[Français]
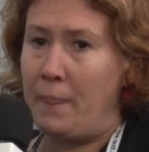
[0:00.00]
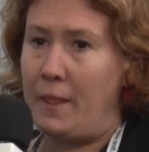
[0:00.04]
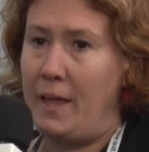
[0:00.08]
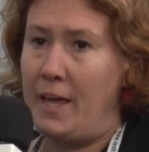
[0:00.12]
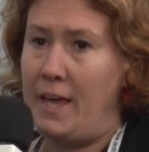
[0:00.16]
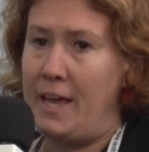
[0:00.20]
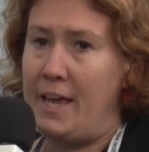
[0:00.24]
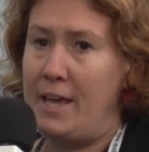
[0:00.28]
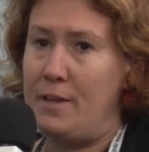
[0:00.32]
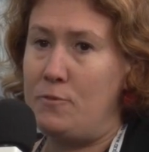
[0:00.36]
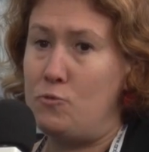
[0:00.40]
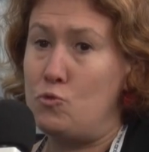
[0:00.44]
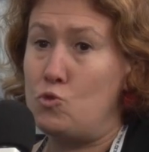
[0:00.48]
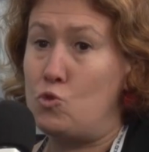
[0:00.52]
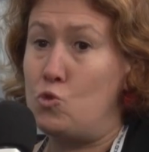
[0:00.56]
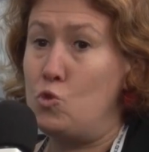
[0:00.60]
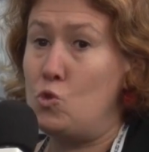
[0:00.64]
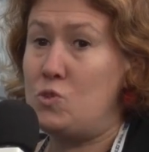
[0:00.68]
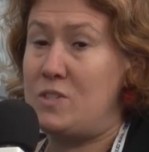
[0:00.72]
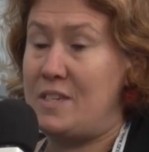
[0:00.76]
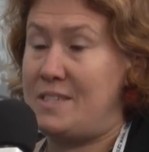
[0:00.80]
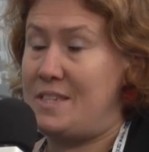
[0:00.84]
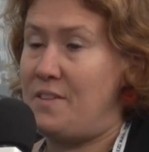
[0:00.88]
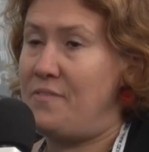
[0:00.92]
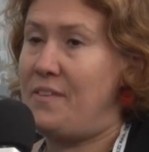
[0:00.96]
Et du
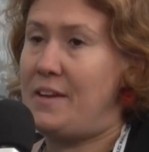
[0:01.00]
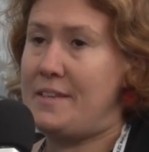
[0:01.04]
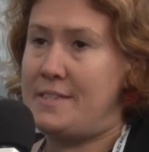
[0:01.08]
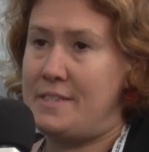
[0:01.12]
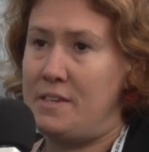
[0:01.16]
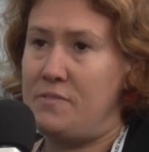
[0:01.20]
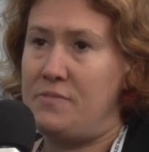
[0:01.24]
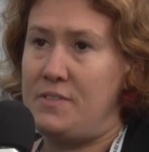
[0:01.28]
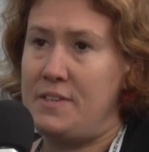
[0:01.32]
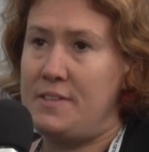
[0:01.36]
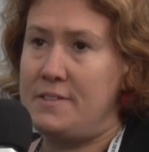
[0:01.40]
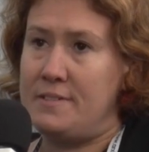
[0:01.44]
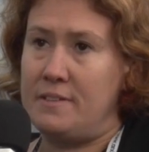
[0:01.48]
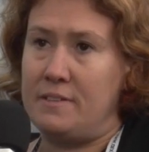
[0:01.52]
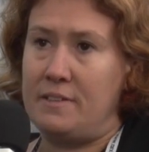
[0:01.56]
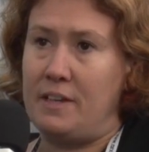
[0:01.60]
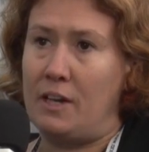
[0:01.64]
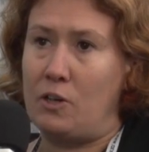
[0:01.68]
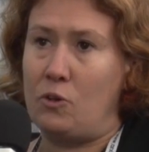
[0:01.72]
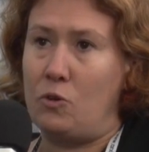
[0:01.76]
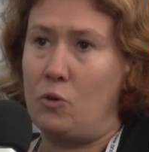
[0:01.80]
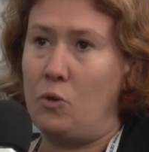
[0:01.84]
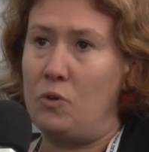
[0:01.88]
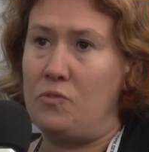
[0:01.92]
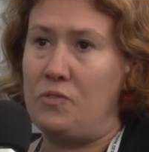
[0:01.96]
coup, ça s'est fait assez vite,
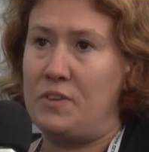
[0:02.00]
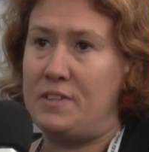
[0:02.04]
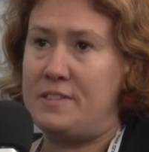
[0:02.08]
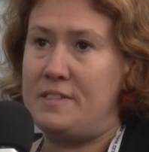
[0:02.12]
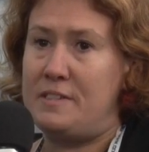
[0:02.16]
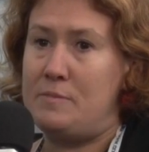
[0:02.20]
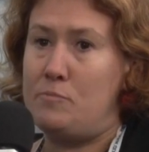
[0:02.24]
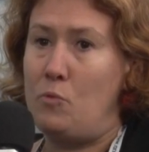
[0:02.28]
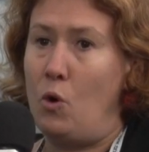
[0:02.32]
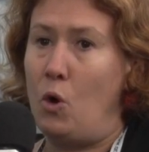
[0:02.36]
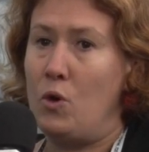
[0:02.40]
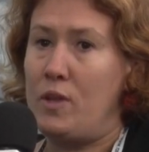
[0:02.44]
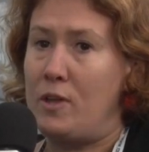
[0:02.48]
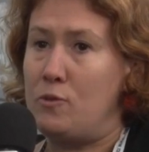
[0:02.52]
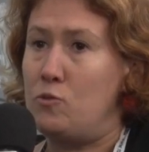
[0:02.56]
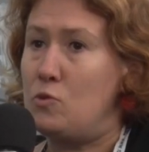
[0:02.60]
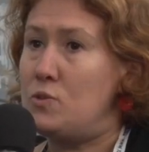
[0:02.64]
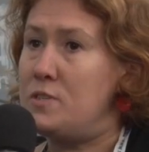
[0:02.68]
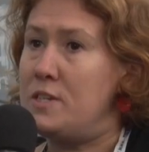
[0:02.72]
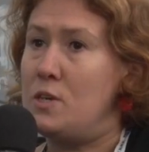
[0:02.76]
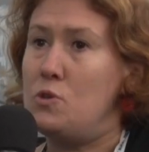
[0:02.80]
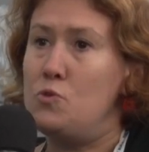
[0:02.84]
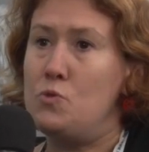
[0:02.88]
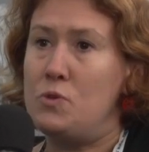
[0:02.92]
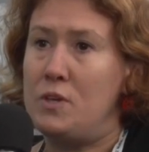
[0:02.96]
c'est-à-dire qu'effectivement, il y a
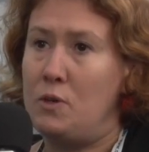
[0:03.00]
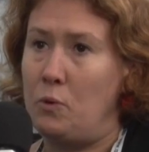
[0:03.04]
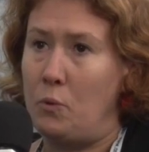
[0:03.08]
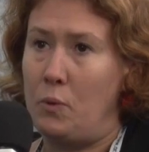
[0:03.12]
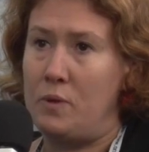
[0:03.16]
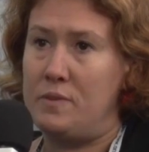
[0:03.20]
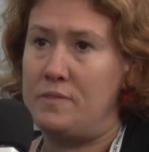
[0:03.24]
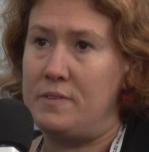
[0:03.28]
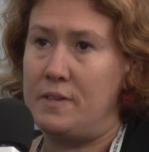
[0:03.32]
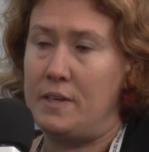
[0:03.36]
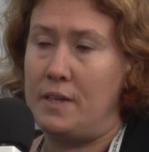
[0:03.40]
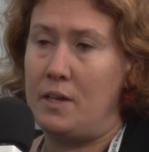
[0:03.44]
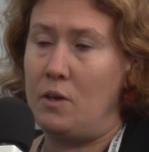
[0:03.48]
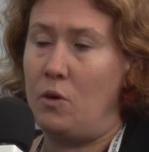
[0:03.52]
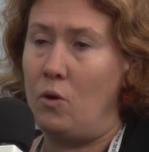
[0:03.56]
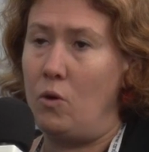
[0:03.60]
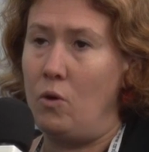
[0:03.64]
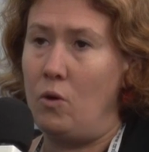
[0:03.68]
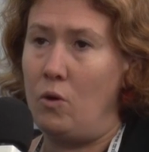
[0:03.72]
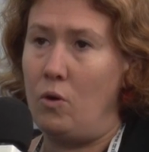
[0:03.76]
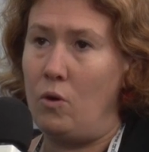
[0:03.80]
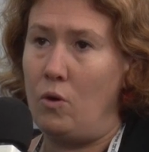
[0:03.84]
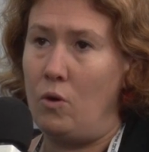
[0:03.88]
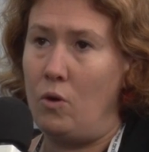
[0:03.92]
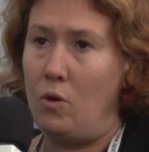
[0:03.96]
deux élus qui ont été,
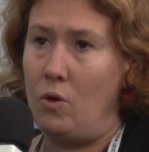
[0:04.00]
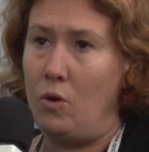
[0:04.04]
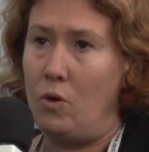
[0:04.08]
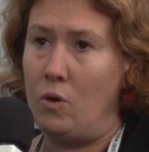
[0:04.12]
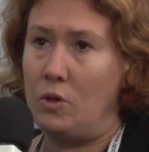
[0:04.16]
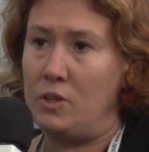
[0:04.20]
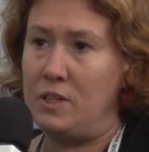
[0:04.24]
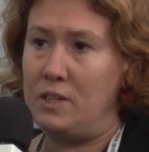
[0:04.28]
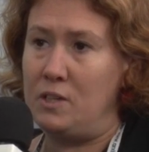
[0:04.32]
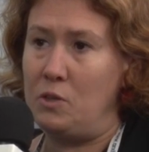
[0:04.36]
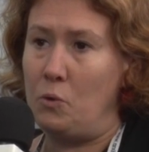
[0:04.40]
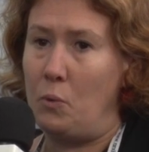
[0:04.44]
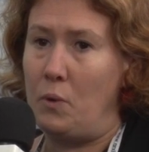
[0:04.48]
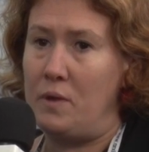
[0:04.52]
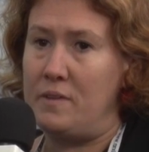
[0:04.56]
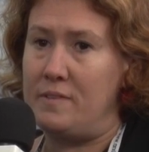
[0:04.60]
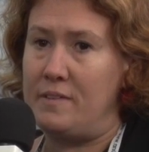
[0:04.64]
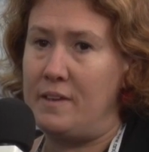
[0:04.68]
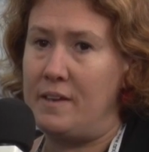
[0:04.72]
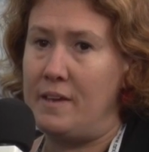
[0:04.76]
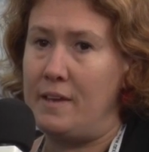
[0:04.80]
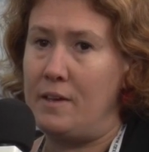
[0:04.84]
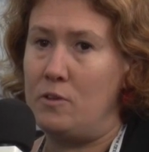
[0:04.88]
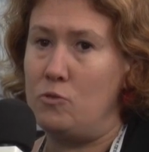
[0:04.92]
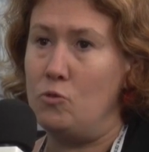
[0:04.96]
euh, qui ont
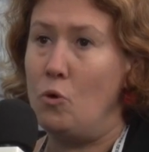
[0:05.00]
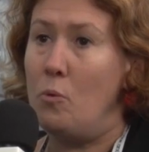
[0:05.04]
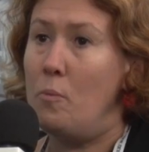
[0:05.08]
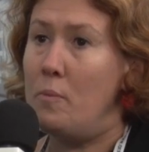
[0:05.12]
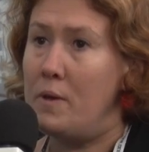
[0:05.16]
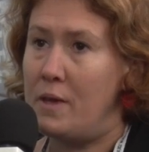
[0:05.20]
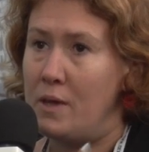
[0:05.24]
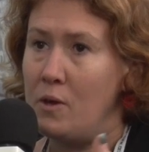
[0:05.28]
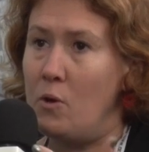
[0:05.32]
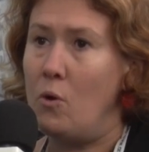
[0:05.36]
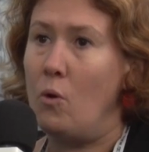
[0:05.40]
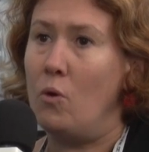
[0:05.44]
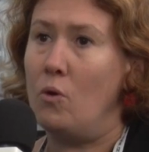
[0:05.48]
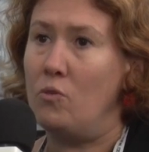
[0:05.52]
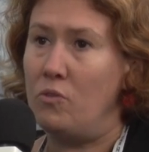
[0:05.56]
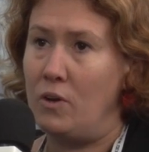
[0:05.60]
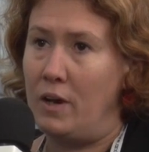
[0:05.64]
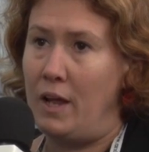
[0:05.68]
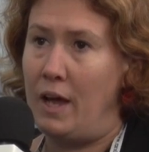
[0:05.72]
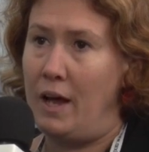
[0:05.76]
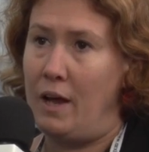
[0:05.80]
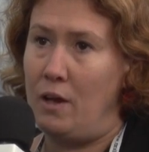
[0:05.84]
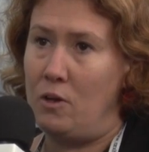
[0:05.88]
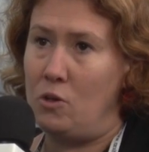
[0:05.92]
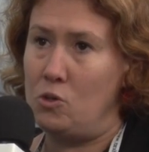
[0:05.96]
été nommés euh,
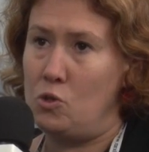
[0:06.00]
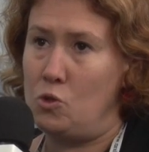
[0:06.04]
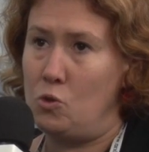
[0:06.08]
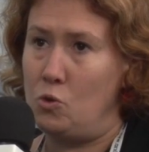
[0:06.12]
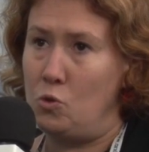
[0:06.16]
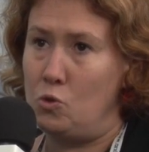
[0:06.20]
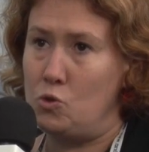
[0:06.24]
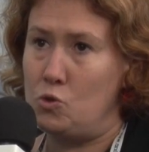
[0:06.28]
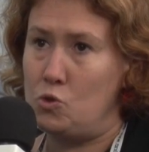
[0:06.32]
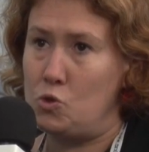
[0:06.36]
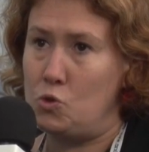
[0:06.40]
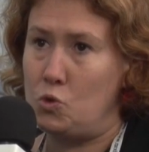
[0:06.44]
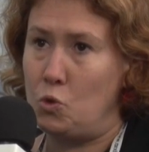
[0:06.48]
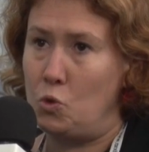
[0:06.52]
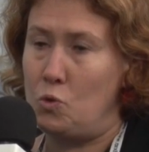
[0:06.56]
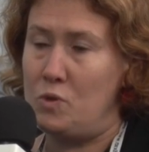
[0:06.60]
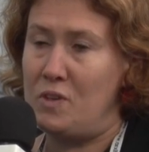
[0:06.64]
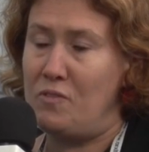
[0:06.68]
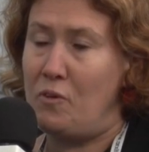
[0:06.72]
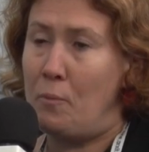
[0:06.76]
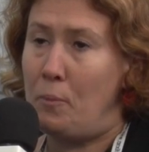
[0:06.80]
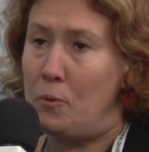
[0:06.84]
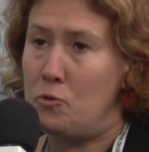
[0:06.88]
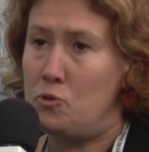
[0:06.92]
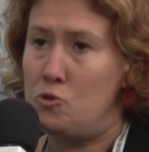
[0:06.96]
voilà, euh, sur le
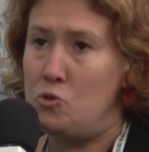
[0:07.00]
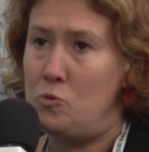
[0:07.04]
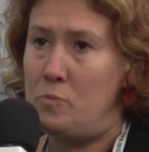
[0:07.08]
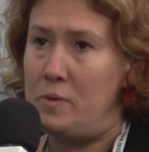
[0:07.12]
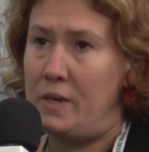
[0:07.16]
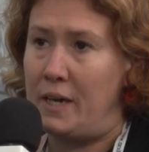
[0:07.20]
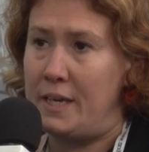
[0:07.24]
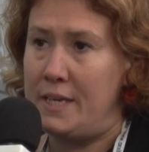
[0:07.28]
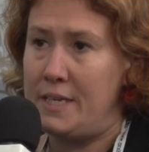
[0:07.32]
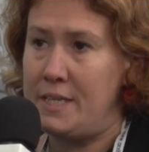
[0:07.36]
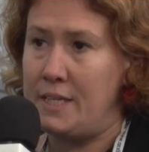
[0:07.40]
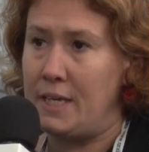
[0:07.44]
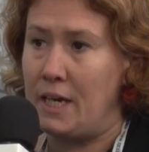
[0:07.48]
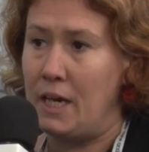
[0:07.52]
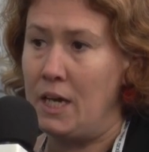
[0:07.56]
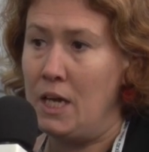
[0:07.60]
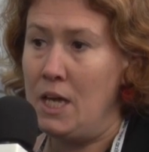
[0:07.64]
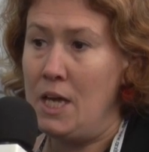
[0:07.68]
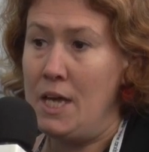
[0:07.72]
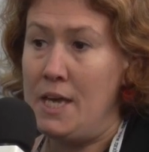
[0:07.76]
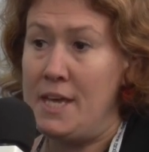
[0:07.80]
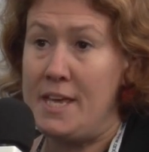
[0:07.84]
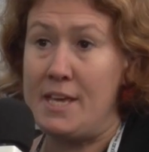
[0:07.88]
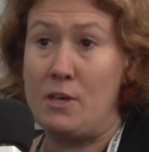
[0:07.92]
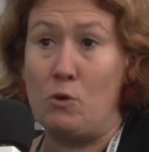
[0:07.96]
développement du numérique
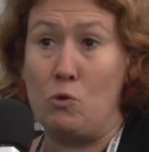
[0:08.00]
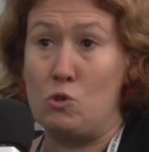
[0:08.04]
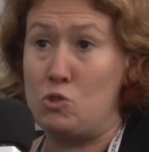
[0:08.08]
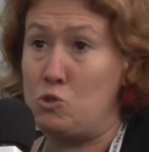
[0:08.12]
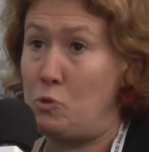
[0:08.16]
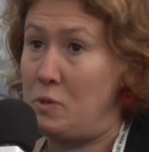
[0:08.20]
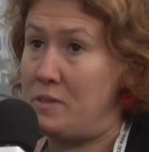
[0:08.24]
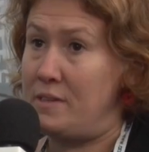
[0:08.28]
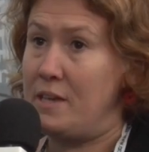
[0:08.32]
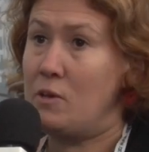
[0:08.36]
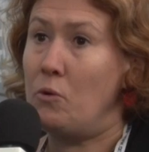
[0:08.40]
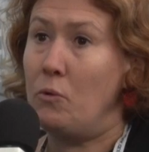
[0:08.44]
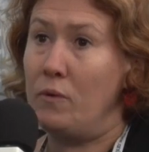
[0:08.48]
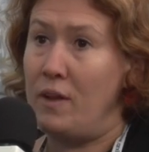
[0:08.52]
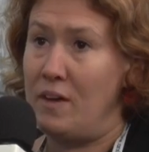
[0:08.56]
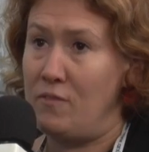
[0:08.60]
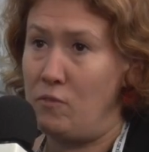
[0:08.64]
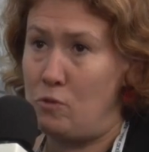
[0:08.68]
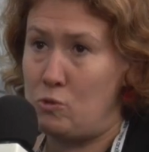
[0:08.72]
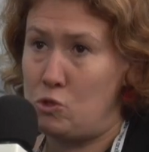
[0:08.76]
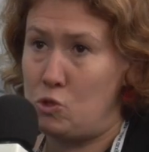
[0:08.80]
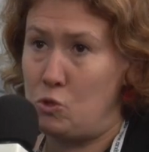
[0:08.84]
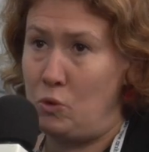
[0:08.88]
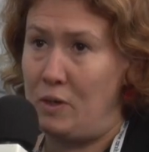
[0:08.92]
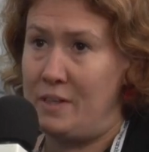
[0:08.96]
et qui ont souhaité qu'on
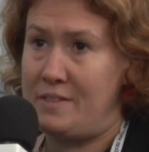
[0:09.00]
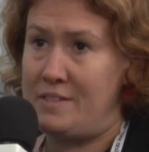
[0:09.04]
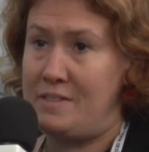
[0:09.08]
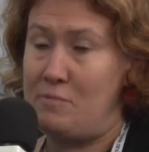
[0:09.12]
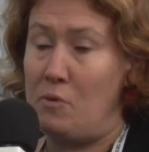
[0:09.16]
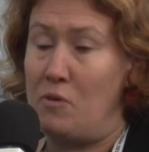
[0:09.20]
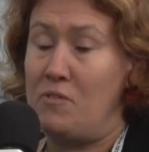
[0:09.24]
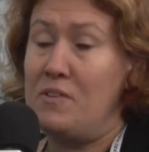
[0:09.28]
avance relativement